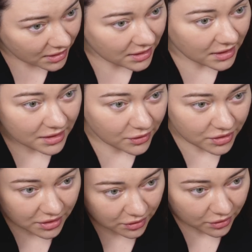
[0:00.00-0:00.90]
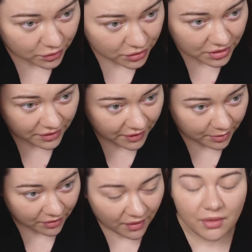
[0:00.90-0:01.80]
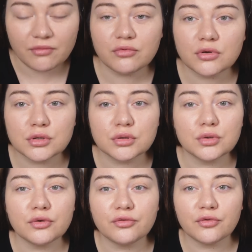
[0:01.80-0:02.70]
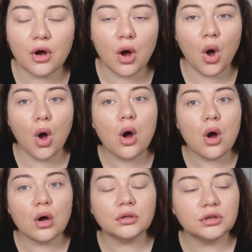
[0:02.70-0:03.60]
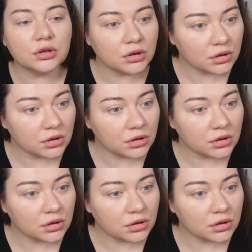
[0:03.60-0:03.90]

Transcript: Dlatego, że no już nie farbowałam włosów od